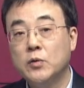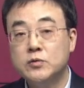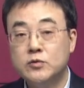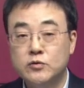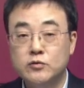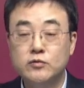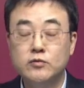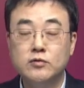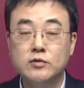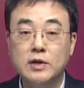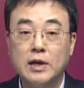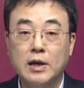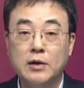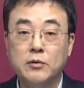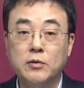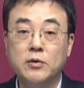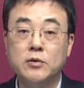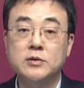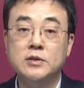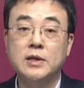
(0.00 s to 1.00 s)

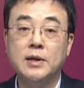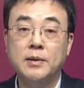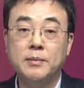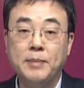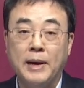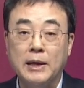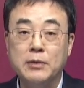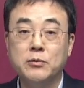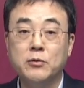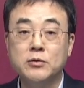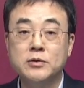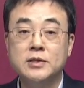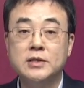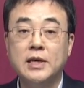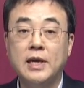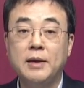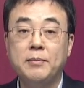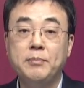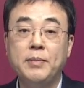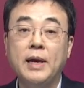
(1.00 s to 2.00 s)
중국하고 이제
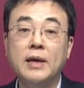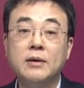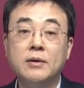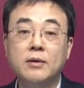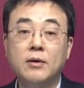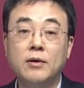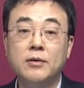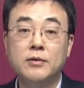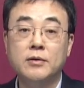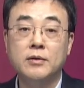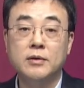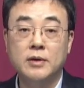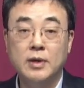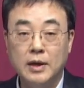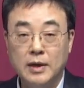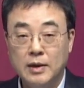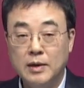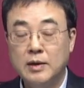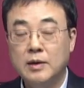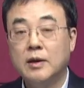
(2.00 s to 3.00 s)
반도체 패권
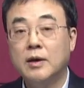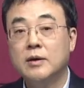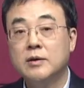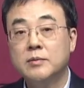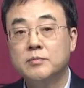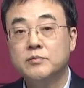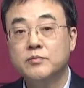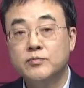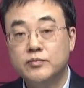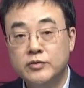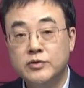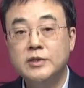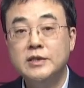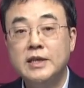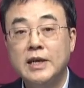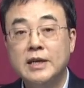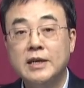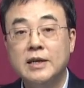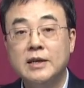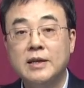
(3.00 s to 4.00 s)
어,
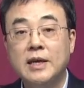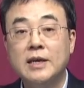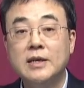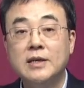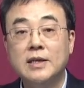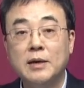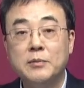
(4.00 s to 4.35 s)
분쟁이 생기다